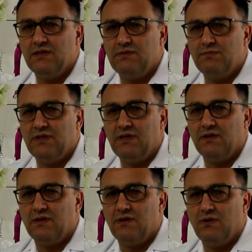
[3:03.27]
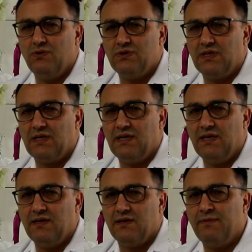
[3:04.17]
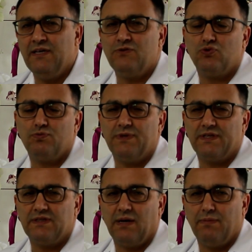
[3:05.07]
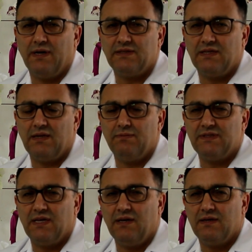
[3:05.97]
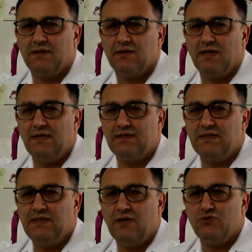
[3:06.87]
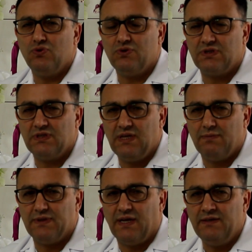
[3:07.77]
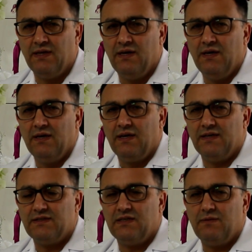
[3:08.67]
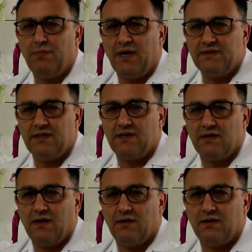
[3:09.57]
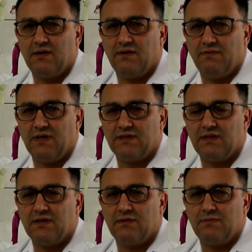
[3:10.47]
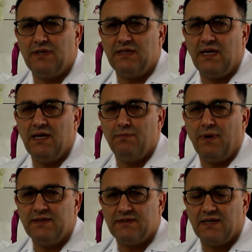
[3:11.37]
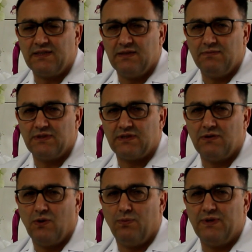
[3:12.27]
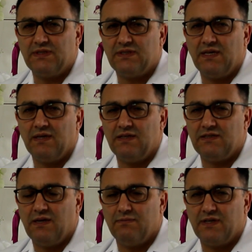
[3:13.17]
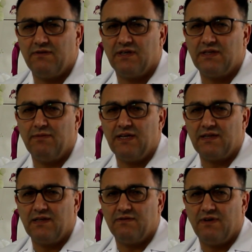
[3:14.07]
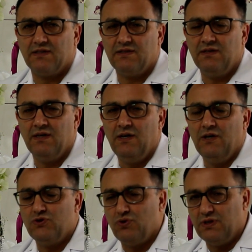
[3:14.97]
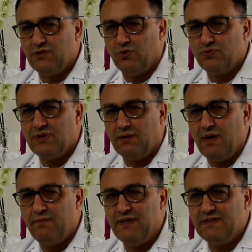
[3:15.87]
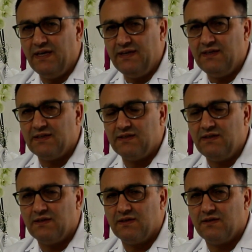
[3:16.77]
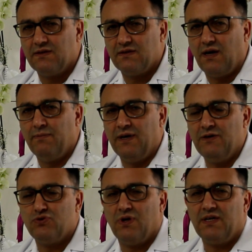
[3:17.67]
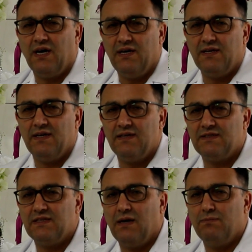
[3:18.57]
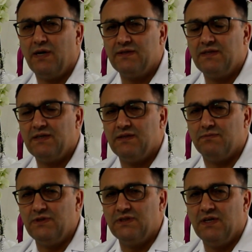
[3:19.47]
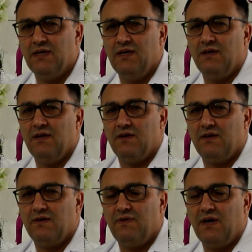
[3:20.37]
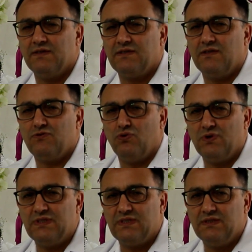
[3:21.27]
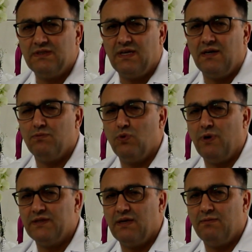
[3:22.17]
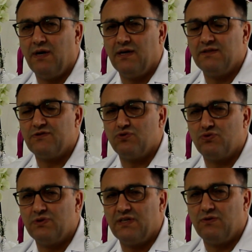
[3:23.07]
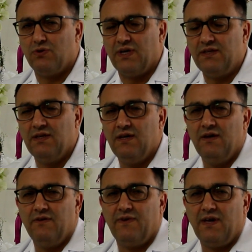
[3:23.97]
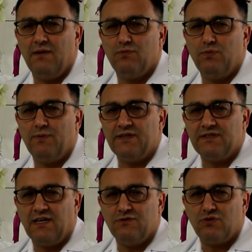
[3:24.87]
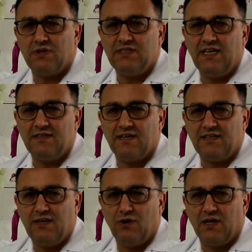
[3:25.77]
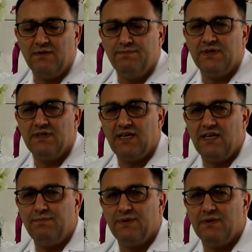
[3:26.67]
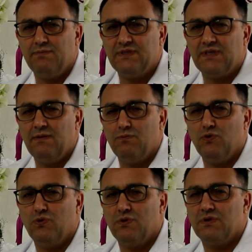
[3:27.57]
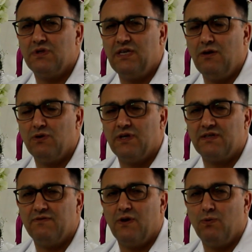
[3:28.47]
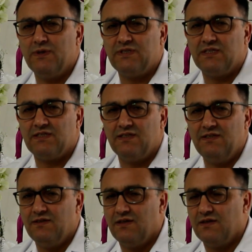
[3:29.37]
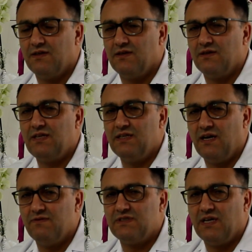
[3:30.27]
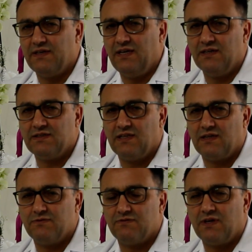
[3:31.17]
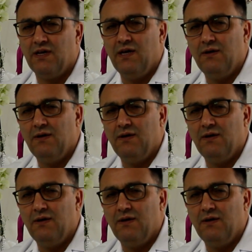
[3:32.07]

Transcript: Şimdi e, öncelikle ameliyat gruplarından bahsedelim. Mesela eskiden çok sık yapılan gastrik banding vardı. Mideye band taktığımız obezite işlemleri vardı, ameliyatları vardı. Şu anda onu tamamen terk ettik ama şu an hala eskiden band takılmış ee, ve hasta sonrasında bu banda bağlı sorunları olan veya bu banttan sonra tekrar kilo alıp gelip bize bu e, kilolarını ve obezitesinin e, tedavisini arayan hastalarımız var.